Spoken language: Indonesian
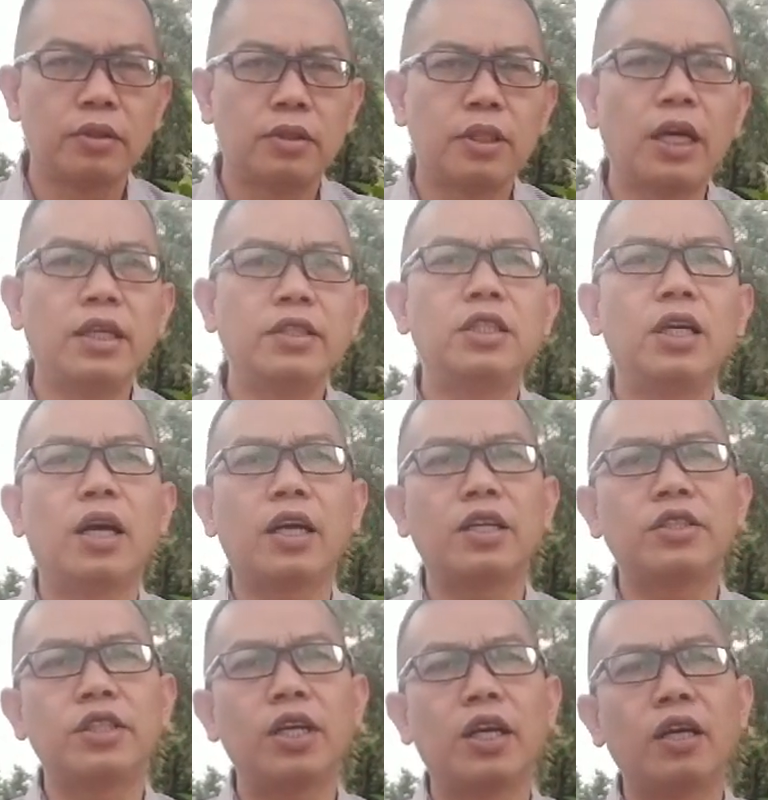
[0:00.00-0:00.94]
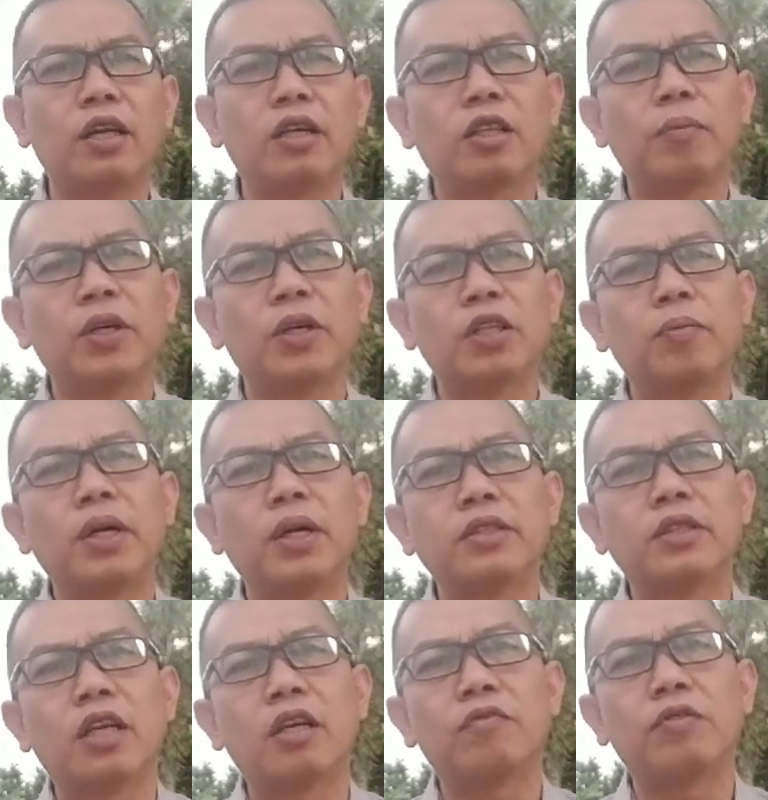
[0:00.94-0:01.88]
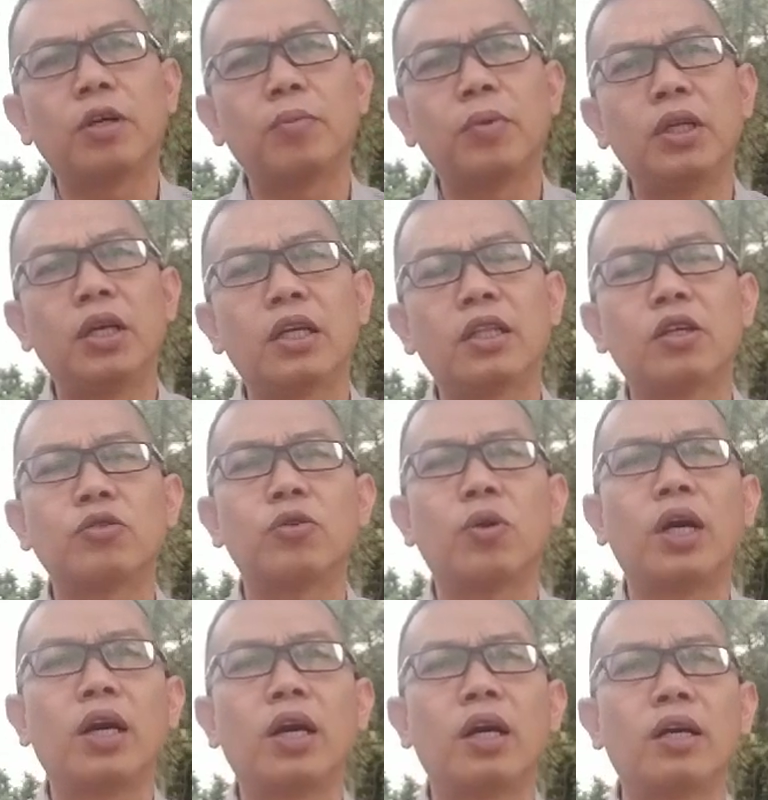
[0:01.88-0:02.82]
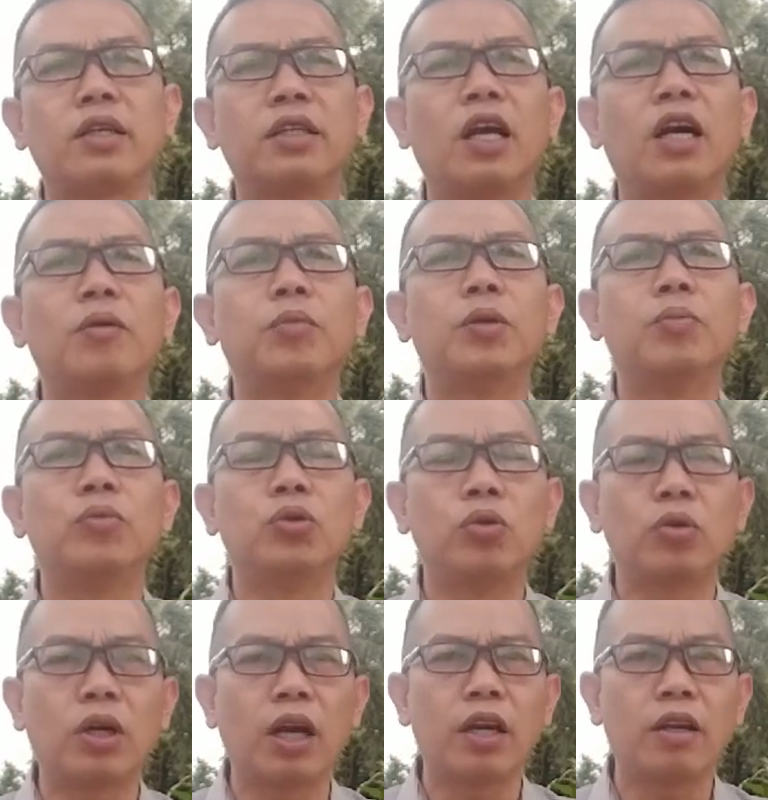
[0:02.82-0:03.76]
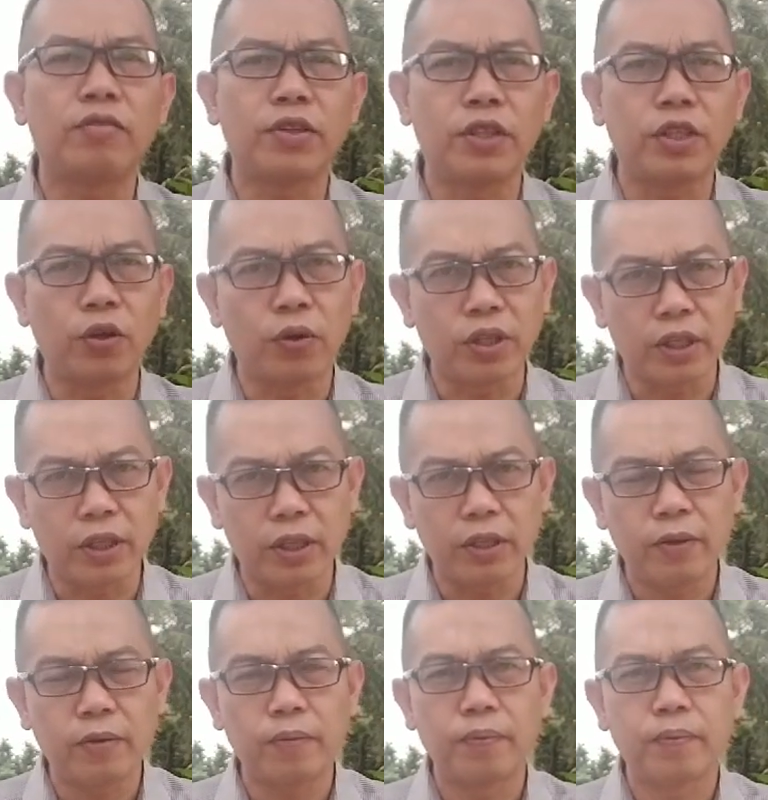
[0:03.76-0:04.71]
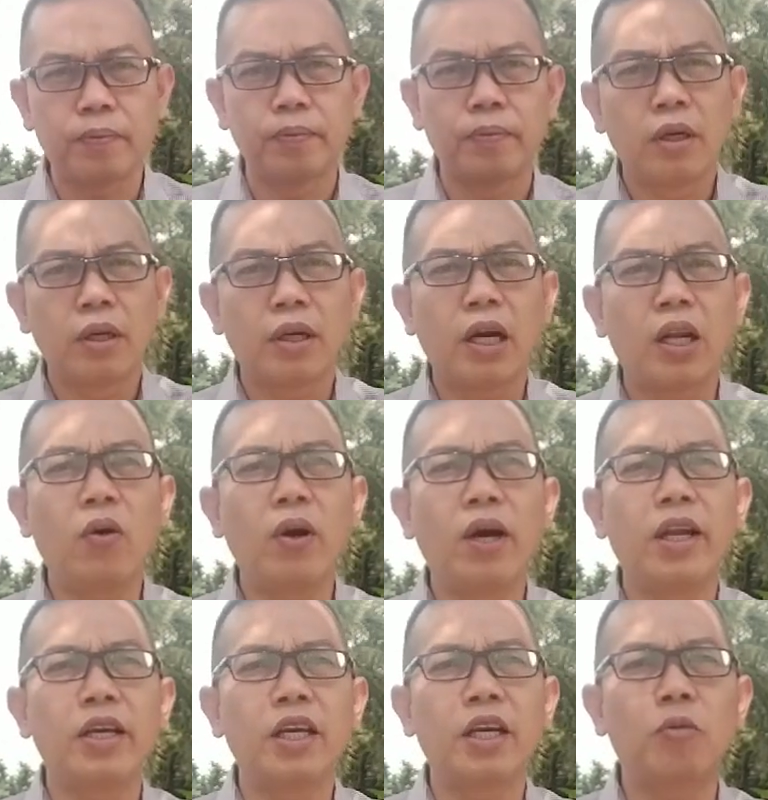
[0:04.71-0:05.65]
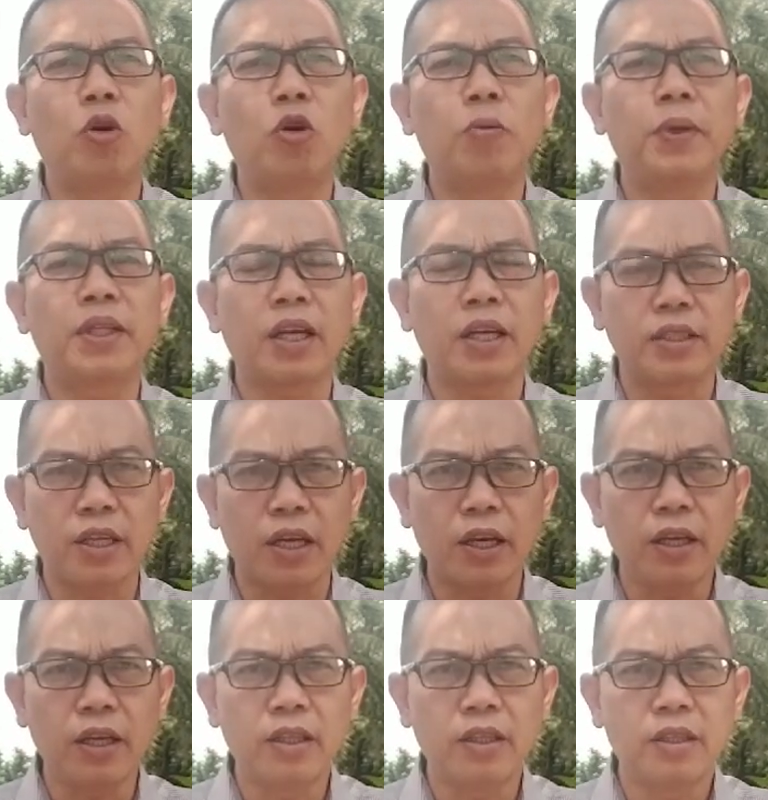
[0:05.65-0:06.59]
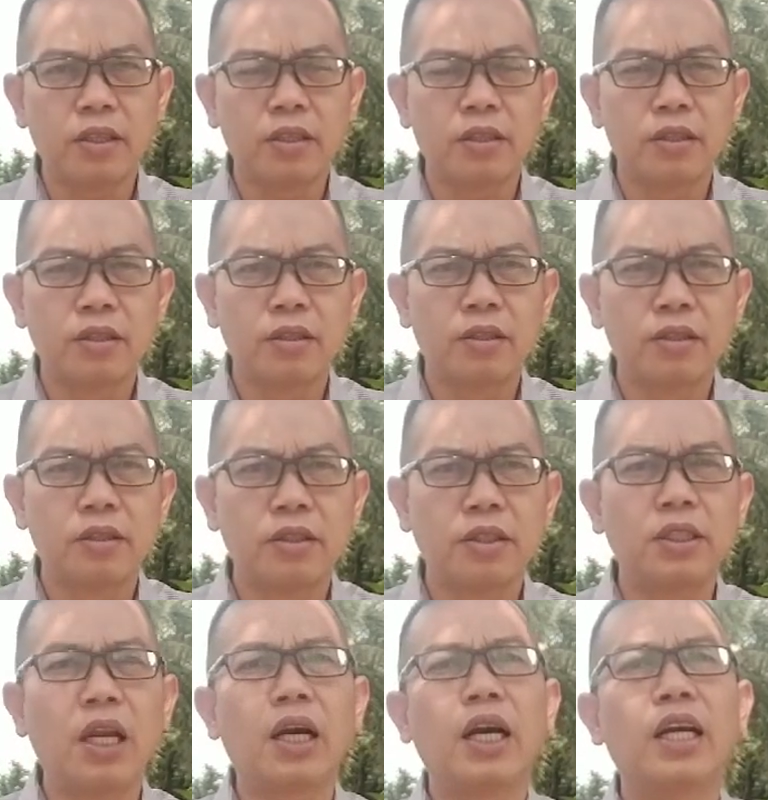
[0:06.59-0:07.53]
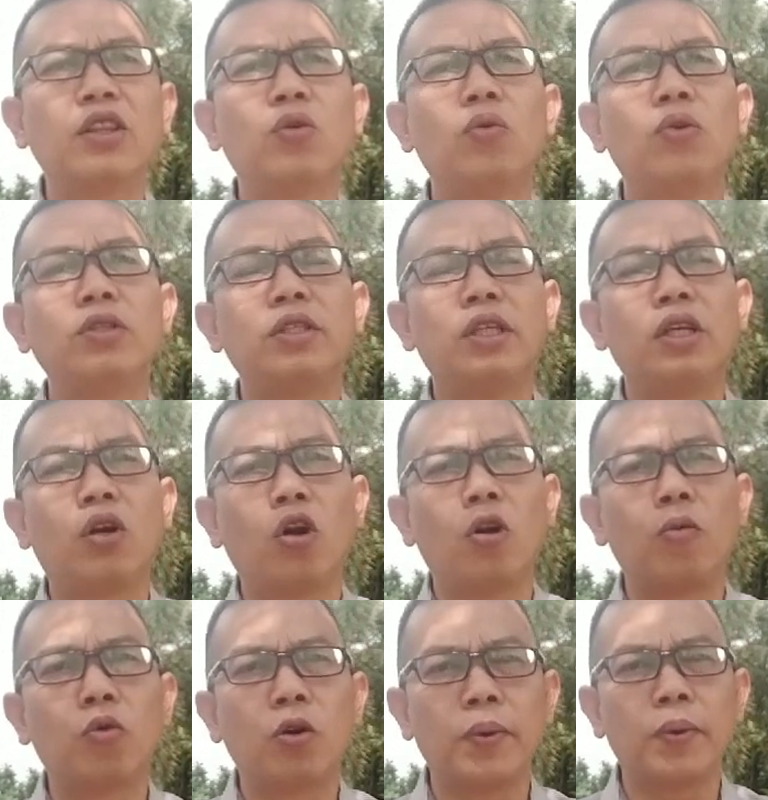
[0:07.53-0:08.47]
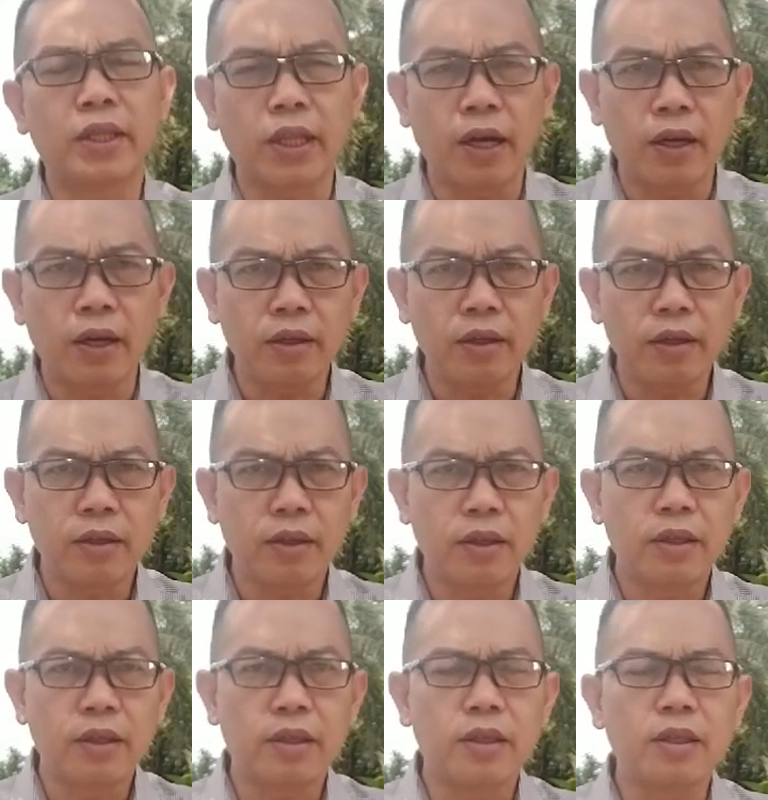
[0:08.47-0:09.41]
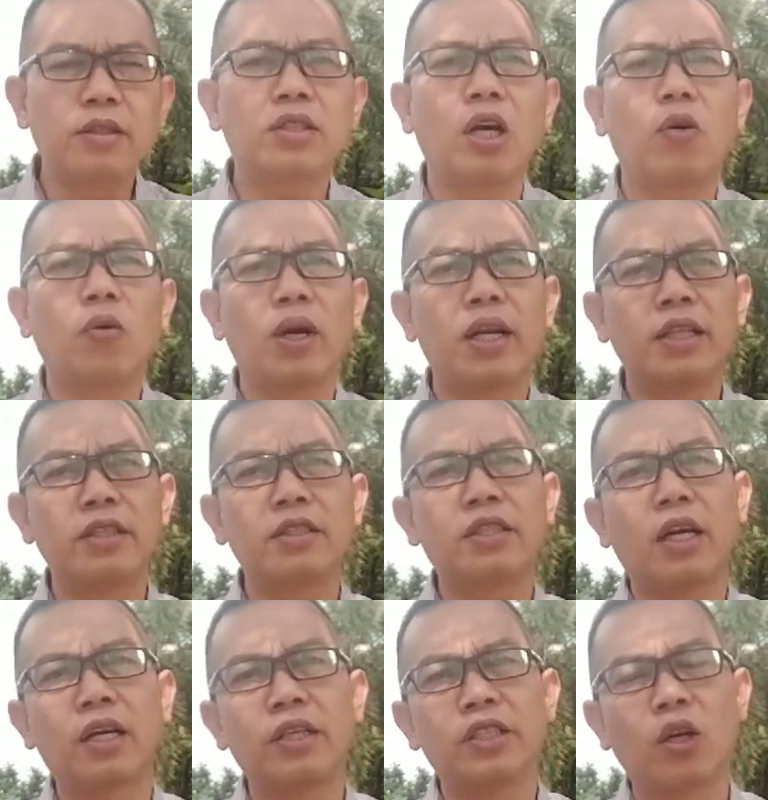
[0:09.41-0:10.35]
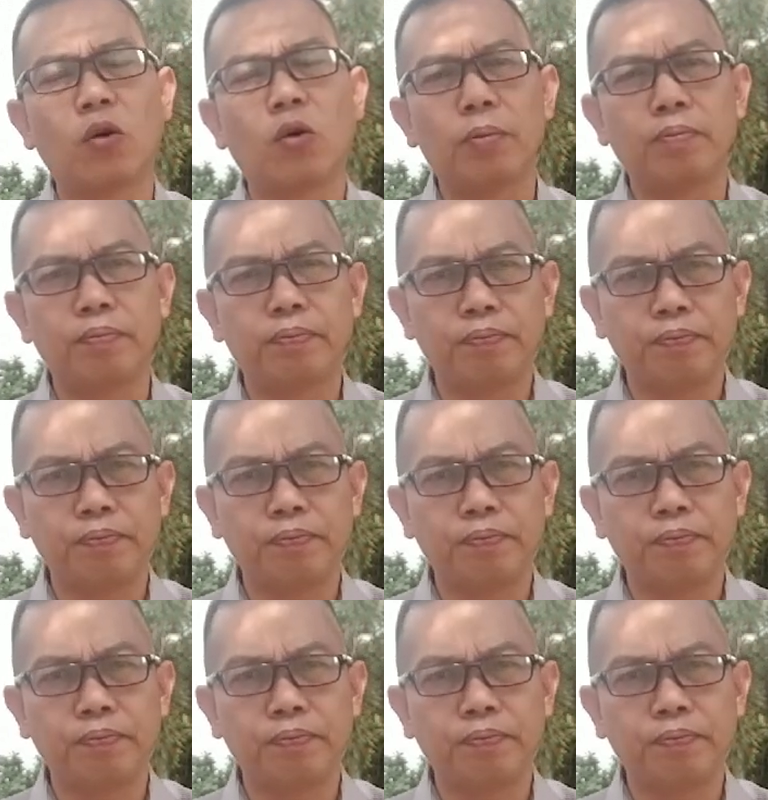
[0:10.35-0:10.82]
dan silakan share ke teman-teman sanak family atau saudara yang membutuhkan video ini. Kalau ada yang mau bertanya, silakan tulis di kolom komentar. Insya Allah nanti saya akan jawab.